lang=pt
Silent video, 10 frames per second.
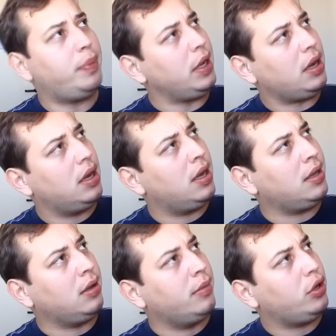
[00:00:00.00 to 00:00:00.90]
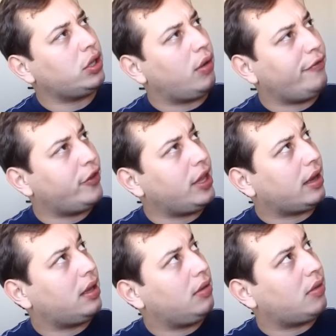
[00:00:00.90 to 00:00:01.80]
Tô brincando, moxa, é o vídeo
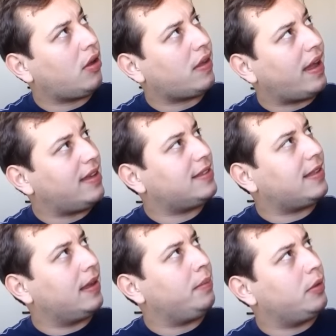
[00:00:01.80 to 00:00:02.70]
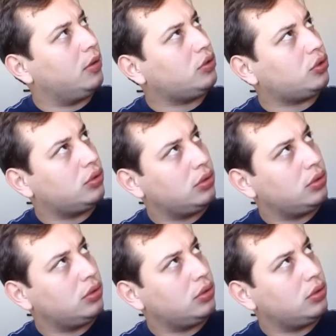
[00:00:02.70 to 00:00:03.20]
aqui, nossa resenha, moxa.